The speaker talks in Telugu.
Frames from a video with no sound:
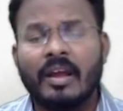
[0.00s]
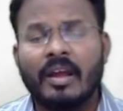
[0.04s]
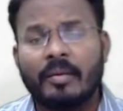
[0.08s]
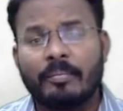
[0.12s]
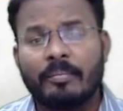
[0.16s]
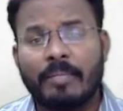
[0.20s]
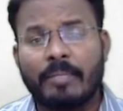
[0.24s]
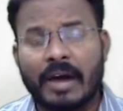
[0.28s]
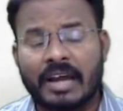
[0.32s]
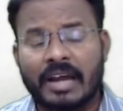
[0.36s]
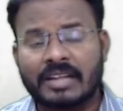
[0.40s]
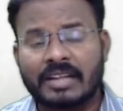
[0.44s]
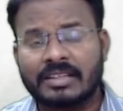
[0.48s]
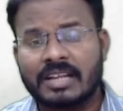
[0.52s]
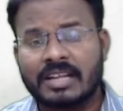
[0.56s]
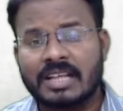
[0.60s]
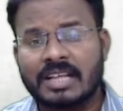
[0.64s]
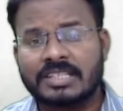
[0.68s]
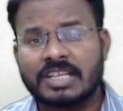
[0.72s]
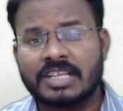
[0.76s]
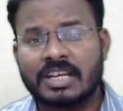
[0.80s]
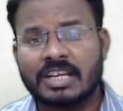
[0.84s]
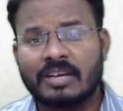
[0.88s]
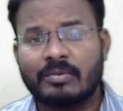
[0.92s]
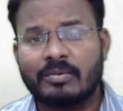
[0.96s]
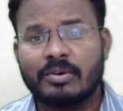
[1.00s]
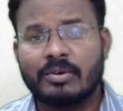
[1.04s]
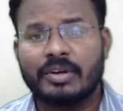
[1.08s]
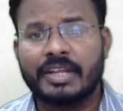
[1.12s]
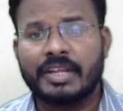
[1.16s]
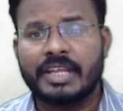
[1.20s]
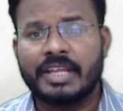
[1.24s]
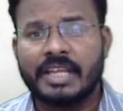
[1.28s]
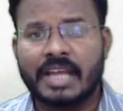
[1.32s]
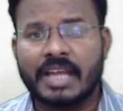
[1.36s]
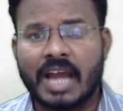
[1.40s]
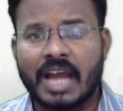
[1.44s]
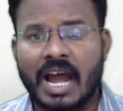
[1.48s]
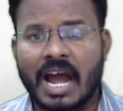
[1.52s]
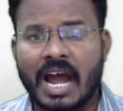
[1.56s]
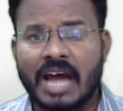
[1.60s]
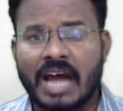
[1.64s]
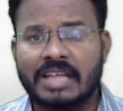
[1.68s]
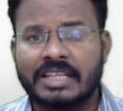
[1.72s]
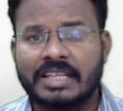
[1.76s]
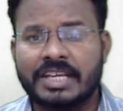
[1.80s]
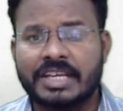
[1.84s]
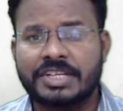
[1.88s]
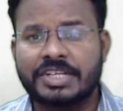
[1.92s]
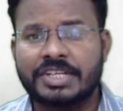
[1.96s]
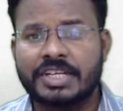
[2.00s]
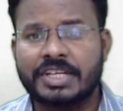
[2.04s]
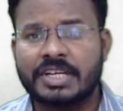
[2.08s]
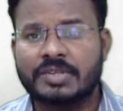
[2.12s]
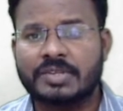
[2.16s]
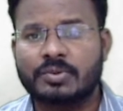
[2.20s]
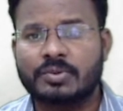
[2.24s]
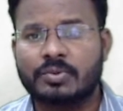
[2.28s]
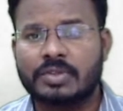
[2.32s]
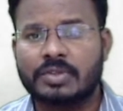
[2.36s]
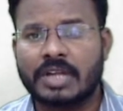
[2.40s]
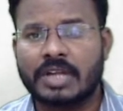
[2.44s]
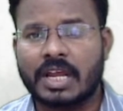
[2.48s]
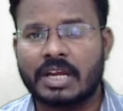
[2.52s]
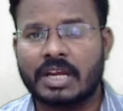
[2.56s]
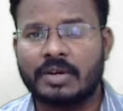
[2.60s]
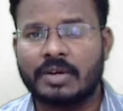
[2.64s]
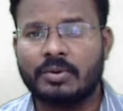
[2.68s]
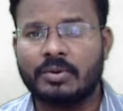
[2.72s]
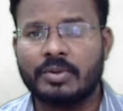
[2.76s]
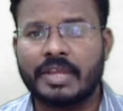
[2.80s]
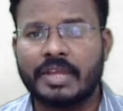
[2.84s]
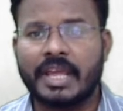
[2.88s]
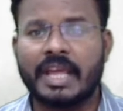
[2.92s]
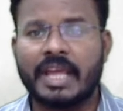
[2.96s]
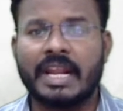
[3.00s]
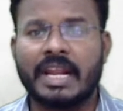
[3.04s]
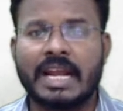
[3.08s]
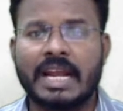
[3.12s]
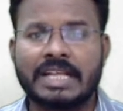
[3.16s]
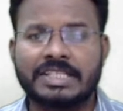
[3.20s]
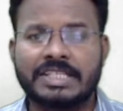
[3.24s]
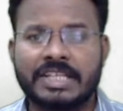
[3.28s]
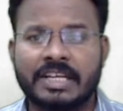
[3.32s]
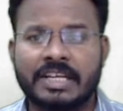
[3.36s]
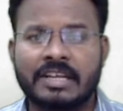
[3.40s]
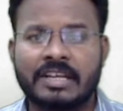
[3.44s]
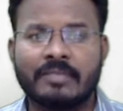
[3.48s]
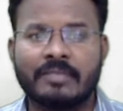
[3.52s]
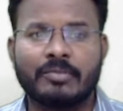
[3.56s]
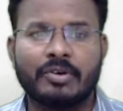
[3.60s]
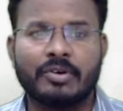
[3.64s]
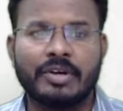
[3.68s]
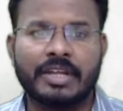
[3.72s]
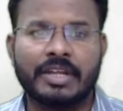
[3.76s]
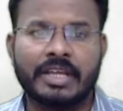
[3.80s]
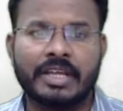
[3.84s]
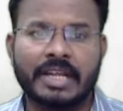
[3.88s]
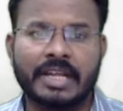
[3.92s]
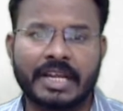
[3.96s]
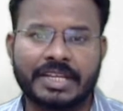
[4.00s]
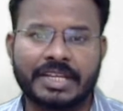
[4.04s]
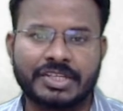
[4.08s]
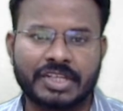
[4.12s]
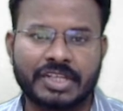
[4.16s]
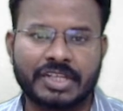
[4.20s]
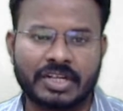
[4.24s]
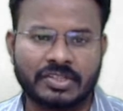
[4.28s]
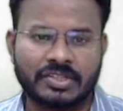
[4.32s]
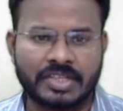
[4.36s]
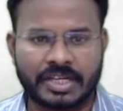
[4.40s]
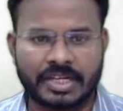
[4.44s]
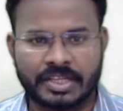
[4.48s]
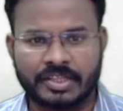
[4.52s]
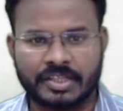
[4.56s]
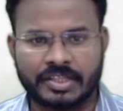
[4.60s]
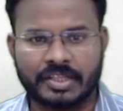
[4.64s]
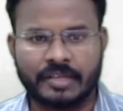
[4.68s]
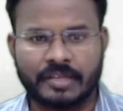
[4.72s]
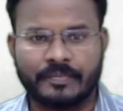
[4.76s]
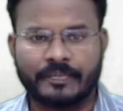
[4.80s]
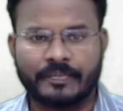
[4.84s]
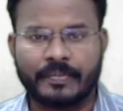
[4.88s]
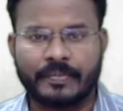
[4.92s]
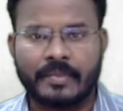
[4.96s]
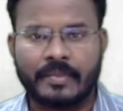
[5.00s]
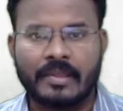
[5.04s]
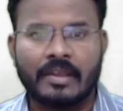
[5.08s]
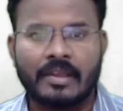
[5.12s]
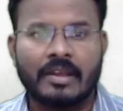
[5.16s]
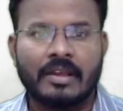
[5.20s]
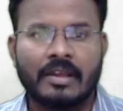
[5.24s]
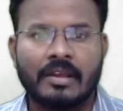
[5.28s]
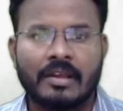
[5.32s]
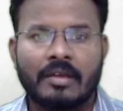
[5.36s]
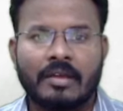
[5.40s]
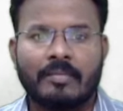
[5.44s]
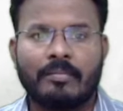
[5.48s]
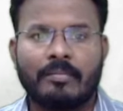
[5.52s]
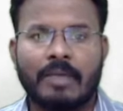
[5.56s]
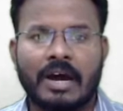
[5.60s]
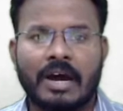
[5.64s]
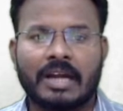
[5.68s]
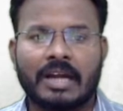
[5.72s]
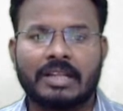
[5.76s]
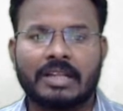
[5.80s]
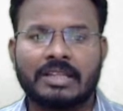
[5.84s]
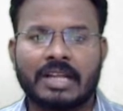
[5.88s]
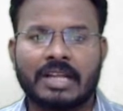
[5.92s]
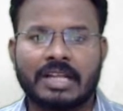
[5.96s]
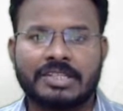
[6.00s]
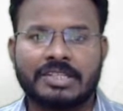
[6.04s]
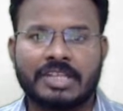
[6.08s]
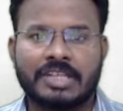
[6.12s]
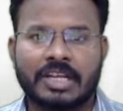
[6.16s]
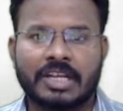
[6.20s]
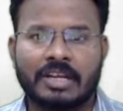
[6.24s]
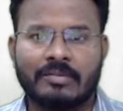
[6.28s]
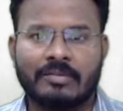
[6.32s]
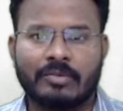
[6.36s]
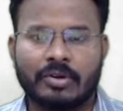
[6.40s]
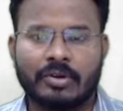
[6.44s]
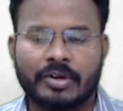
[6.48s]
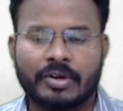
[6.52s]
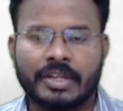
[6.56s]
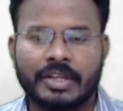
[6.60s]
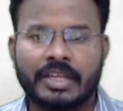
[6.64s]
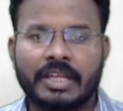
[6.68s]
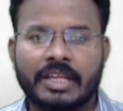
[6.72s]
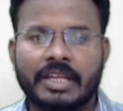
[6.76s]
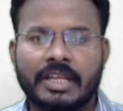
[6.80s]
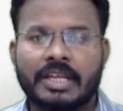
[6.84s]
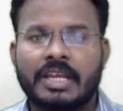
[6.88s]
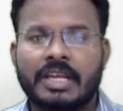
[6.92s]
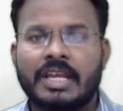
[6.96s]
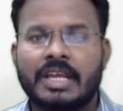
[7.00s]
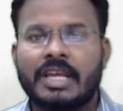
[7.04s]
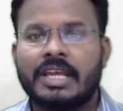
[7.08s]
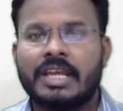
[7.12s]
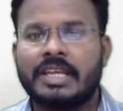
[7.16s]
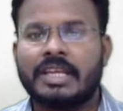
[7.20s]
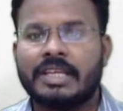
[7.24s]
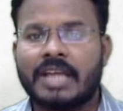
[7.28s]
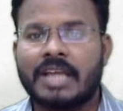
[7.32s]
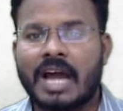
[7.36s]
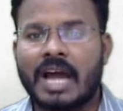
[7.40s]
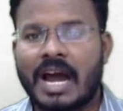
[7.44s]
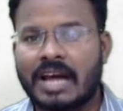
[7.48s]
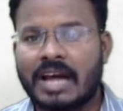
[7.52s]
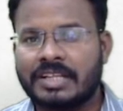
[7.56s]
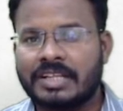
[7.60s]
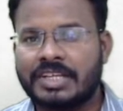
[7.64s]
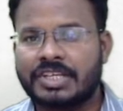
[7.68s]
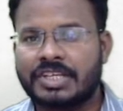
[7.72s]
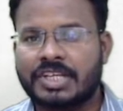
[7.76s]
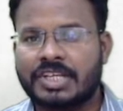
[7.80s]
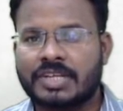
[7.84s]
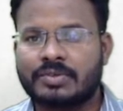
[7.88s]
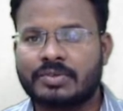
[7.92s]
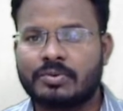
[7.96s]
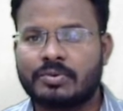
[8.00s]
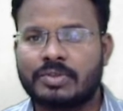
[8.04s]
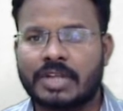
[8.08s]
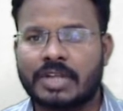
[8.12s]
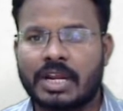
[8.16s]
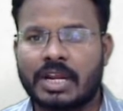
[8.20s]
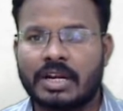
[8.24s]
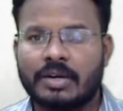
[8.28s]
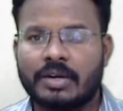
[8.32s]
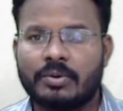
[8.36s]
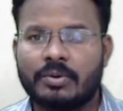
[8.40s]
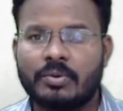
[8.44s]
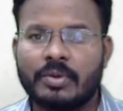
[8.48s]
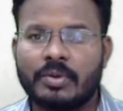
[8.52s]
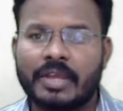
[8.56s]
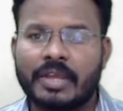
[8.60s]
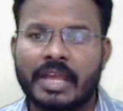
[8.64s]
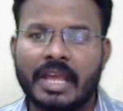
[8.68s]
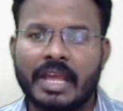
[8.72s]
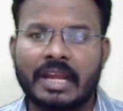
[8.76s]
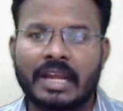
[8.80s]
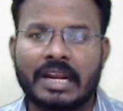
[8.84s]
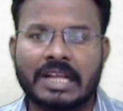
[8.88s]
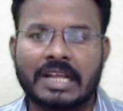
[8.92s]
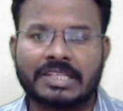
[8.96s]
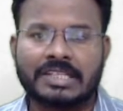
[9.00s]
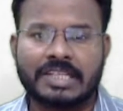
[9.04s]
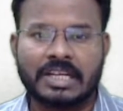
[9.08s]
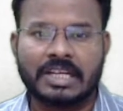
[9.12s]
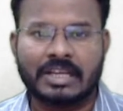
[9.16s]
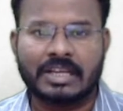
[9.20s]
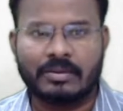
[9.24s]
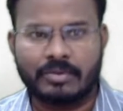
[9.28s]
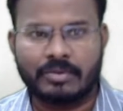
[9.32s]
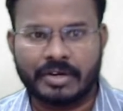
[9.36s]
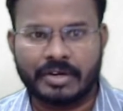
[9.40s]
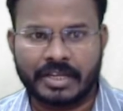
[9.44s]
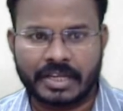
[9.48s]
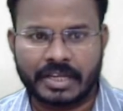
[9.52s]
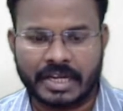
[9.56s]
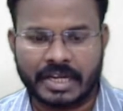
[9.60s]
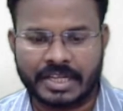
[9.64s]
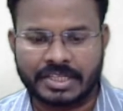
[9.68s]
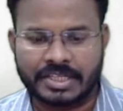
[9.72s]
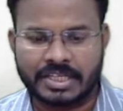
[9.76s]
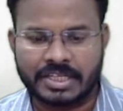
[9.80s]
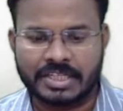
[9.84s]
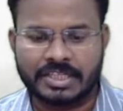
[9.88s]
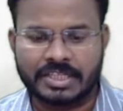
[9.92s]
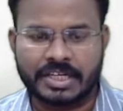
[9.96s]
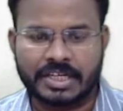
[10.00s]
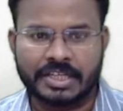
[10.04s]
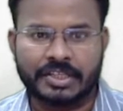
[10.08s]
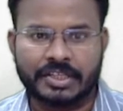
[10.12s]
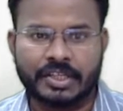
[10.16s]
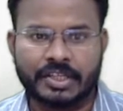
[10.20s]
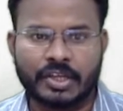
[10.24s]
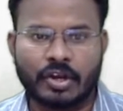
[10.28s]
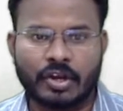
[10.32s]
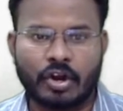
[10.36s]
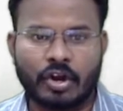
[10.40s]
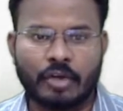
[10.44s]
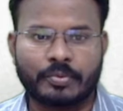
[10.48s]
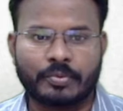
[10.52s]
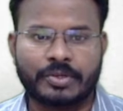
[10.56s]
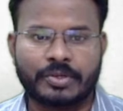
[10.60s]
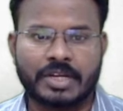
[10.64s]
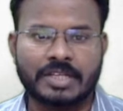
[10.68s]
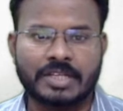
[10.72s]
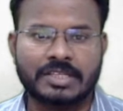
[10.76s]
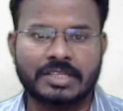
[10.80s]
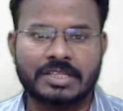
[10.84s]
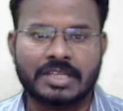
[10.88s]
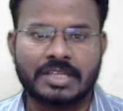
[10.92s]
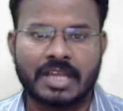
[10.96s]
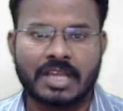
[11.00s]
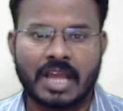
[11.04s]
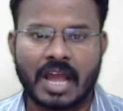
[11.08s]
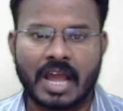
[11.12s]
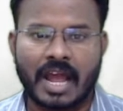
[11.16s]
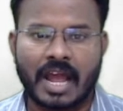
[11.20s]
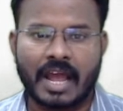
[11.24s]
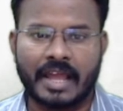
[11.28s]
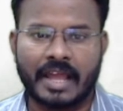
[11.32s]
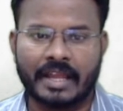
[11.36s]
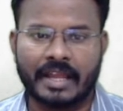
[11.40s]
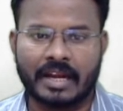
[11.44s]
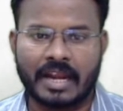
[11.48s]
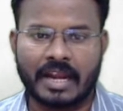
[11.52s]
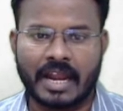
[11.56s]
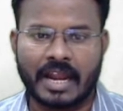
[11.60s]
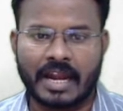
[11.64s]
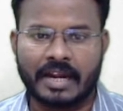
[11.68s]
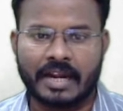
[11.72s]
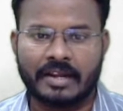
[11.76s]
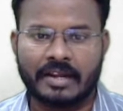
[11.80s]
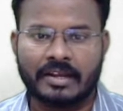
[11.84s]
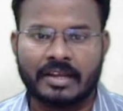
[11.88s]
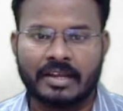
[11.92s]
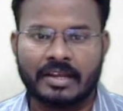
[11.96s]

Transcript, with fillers: భారత రాజ్యాంగంలోని ఆదేశిక సూత్రాలను ఏ రాజ్యాంగం నుండి గ్రహించడం జరిగింది భారత రాజ్యాంగంలోని ఆదేశిక సూత్రాలను ఏ రాజ్యాంగం నుండి గ్రహించడం జరిగింది ఆప్షన్స్ ఐర్లాండ్